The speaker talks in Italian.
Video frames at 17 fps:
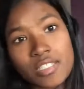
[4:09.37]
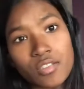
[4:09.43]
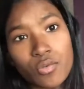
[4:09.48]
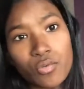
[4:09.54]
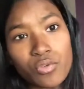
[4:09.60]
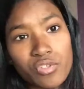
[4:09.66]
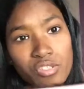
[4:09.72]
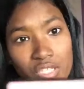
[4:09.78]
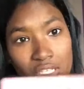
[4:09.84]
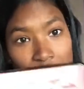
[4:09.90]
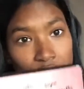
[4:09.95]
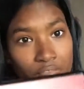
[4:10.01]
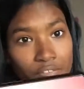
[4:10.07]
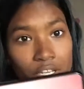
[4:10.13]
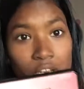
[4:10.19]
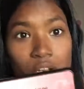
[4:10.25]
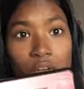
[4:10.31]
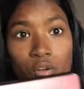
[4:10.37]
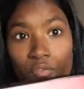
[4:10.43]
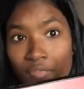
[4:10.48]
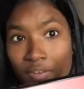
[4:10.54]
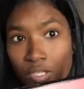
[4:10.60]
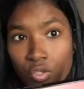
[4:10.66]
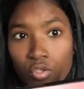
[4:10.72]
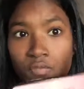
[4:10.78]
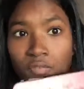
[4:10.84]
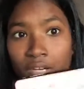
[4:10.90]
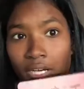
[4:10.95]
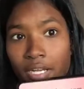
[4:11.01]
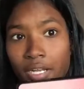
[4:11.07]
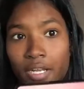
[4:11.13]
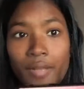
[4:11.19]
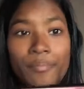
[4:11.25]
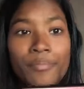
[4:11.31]
questa cover l'ho fatto
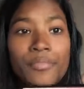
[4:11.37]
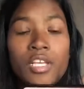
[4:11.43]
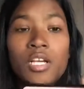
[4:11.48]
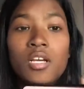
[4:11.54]
fare